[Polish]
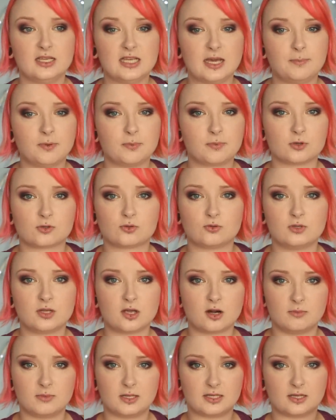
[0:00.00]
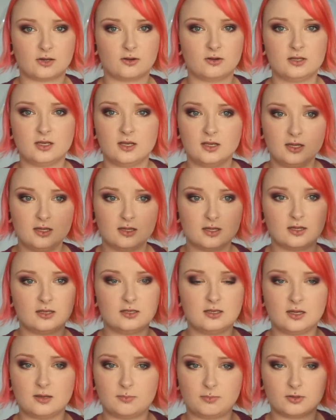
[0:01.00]
Ja po prostu nie robię tego. Nie
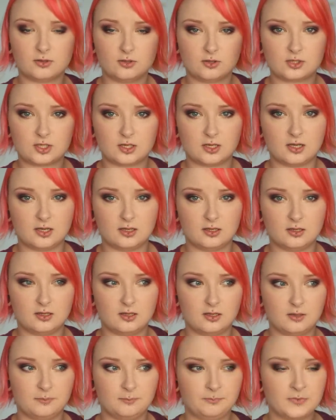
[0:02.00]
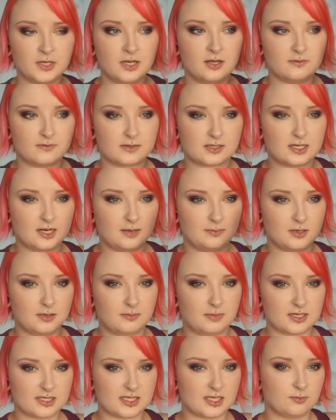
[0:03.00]
idę, nie podnoszę e, w sklepie
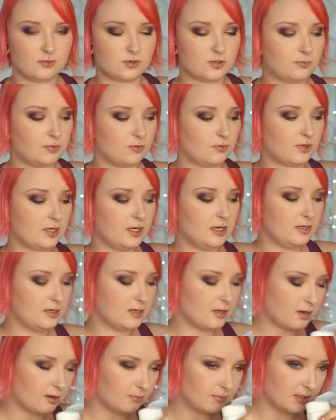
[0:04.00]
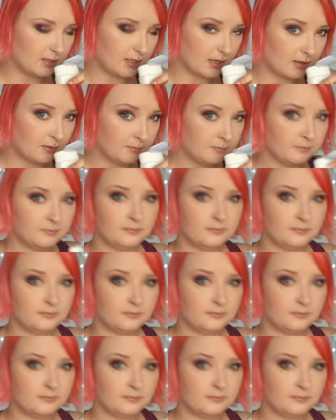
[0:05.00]
balsamu z półki, nie robię tak.